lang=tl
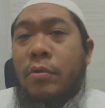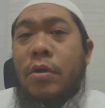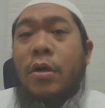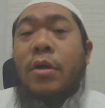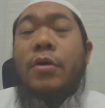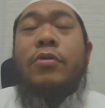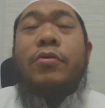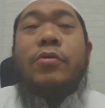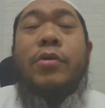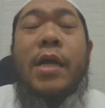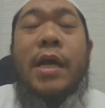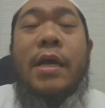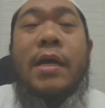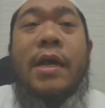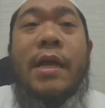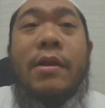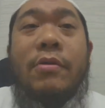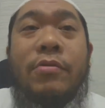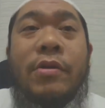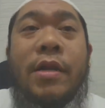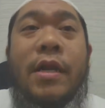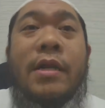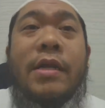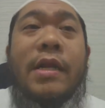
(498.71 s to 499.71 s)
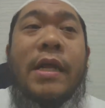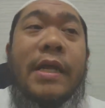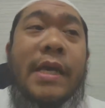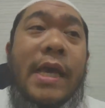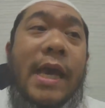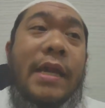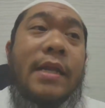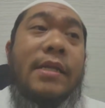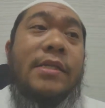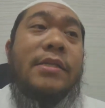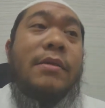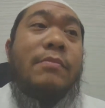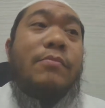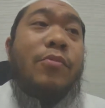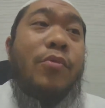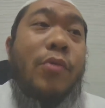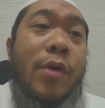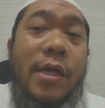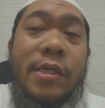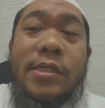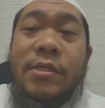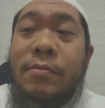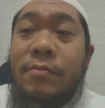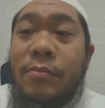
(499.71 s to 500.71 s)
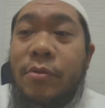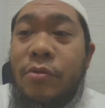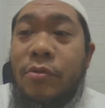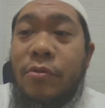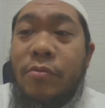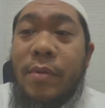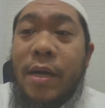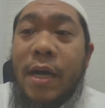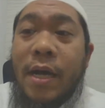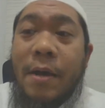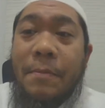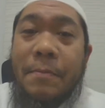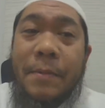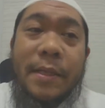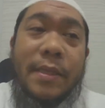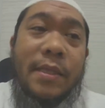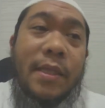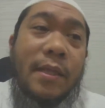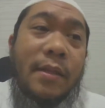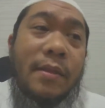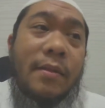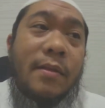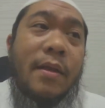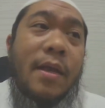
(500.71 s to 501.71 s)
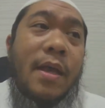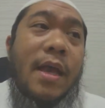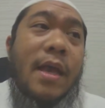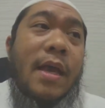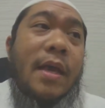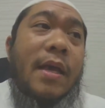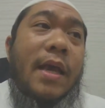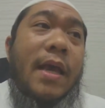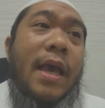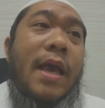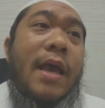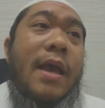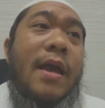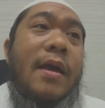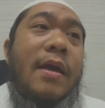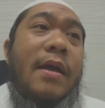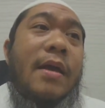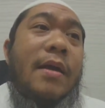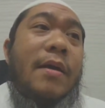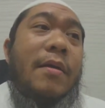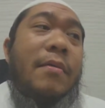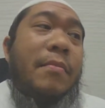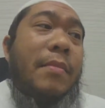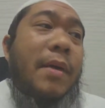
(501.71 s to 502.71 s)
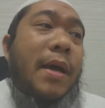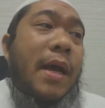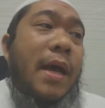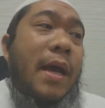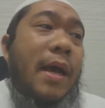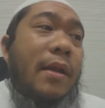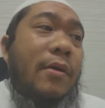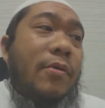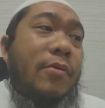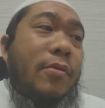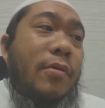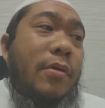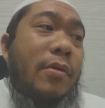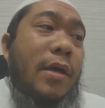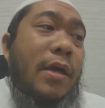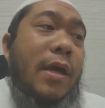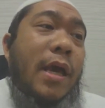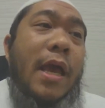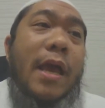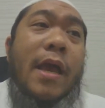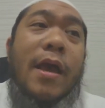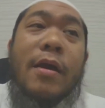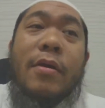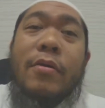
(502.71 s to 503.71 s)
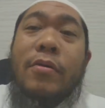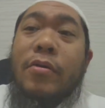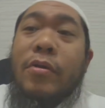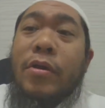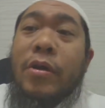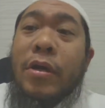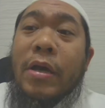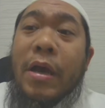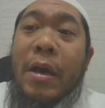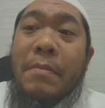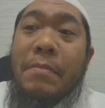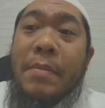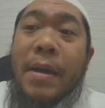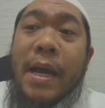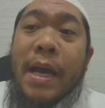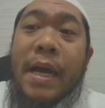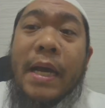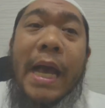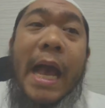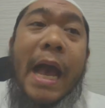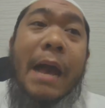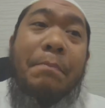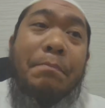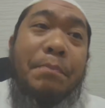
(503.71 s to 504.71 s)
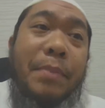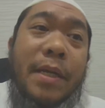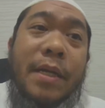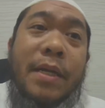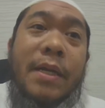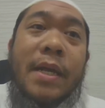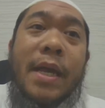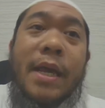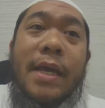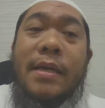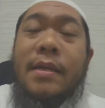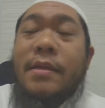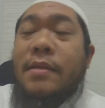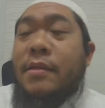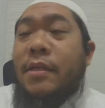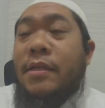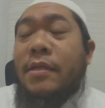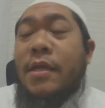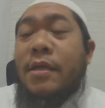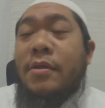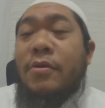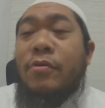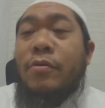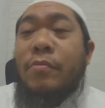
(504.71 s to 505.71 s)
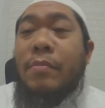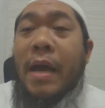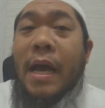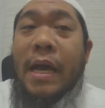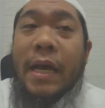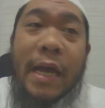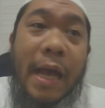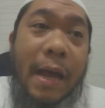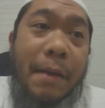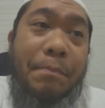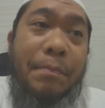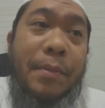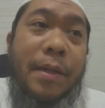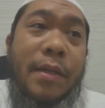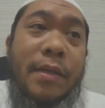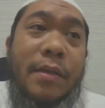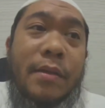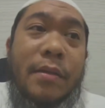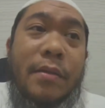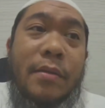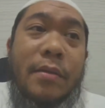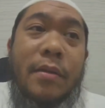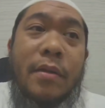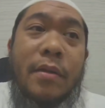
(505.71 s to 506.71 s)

O yun ang ganun ang nangyari sa buhay sa mundo mga kapatid. Kaya mga ano, kaya ang mga kapir nga eh. Tingnan nyo mga kapir eh.